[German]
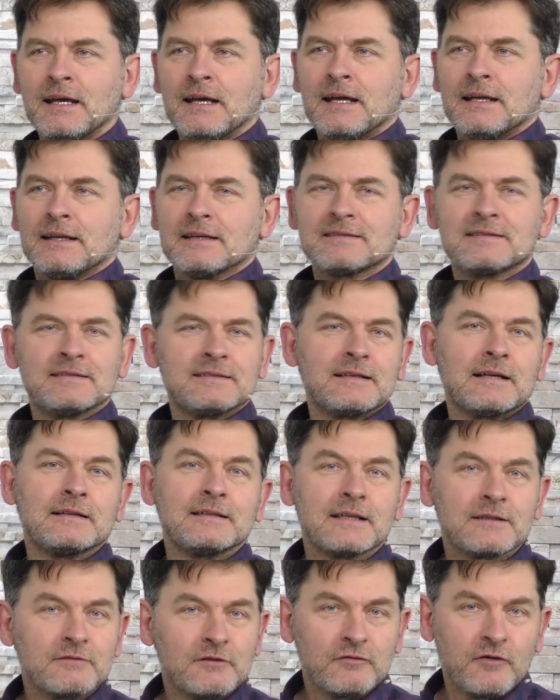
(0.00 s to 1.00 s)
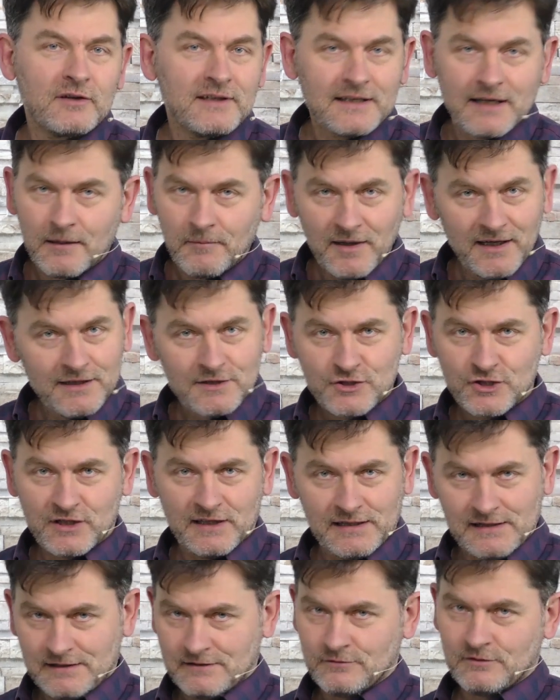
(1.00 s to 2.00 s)
dass sie sich halt irgendwie vor die Kamera
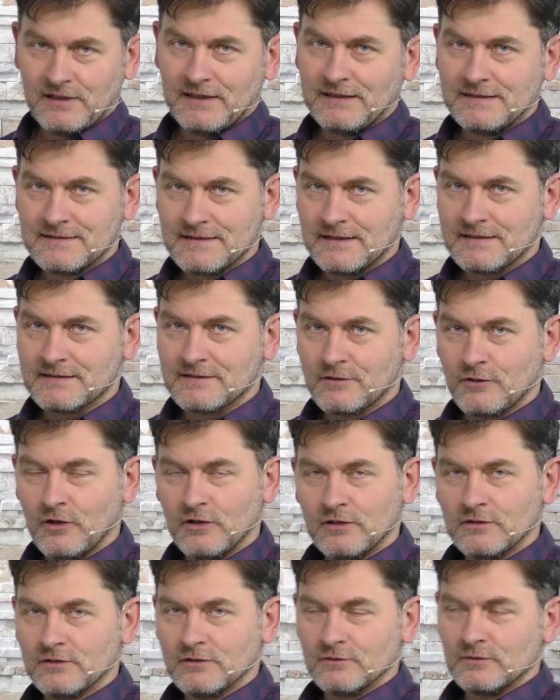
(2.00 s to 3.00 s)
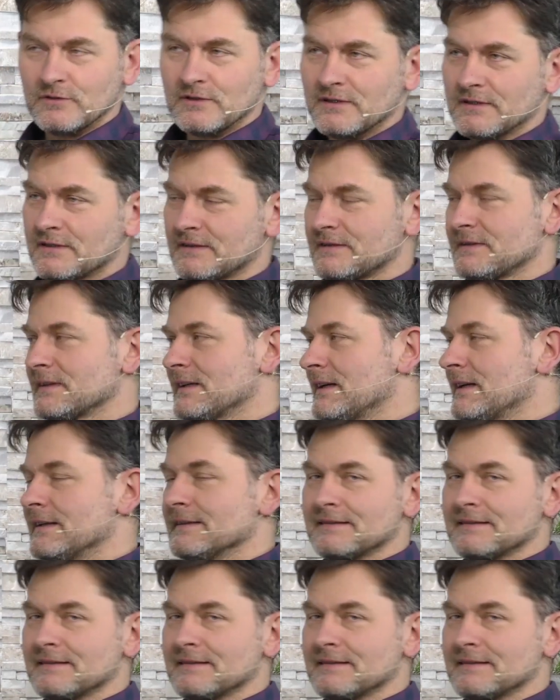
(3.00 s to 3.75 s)
stellen oder hinsetzen können und äh,